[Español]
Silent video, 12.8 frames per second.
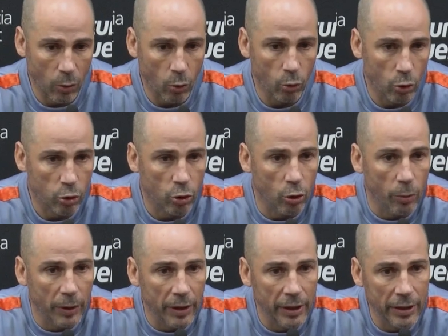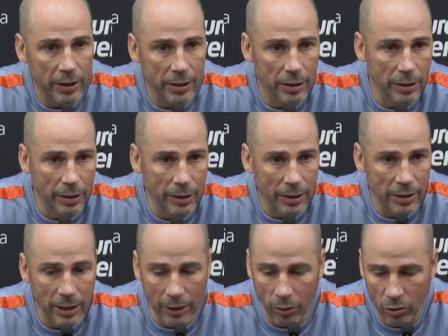algunos jóvenes eh,
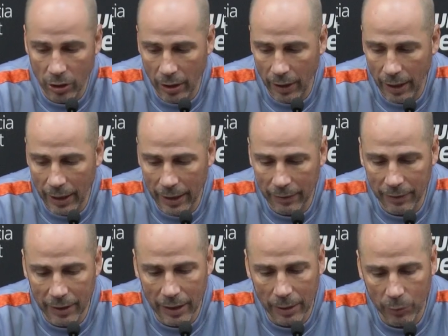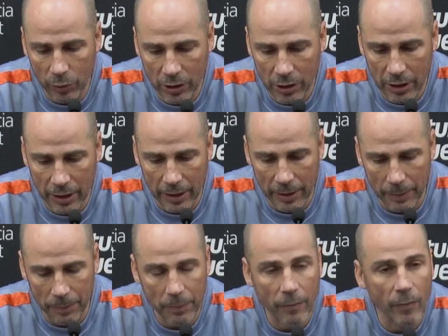salidos ahora de la cantera, pues
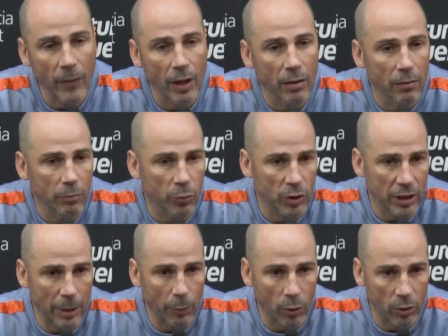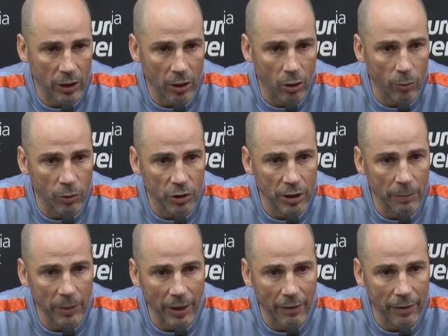que, pues que aportan como
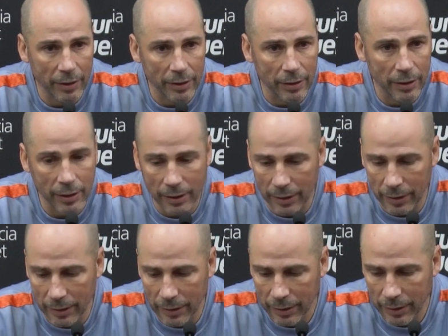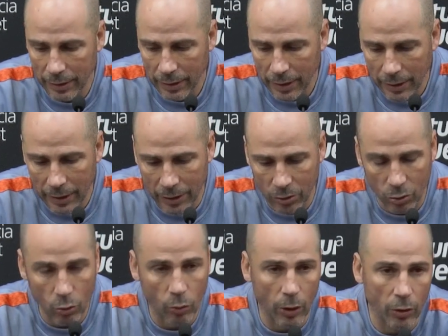siempre hacen eh,
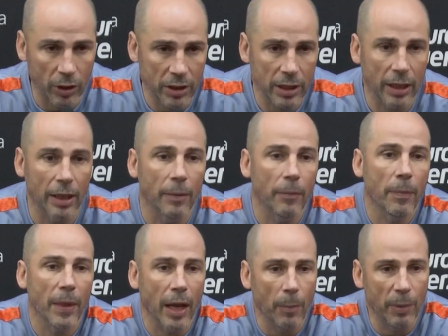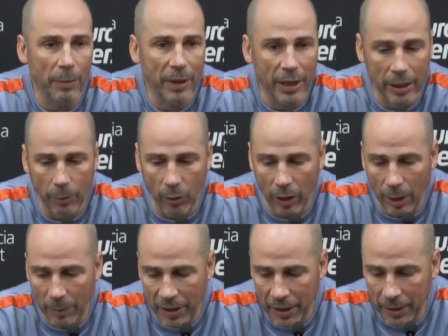esos jugadores al primer equipo de
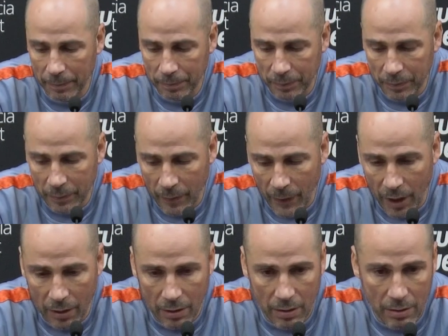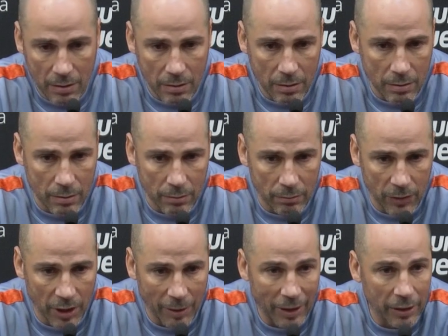la Peña.
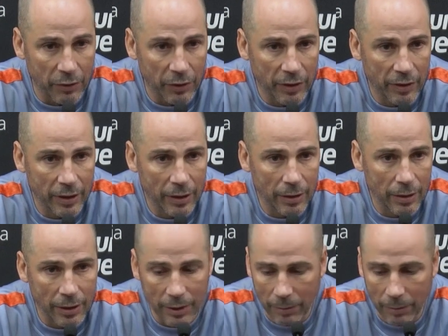Rival difícil,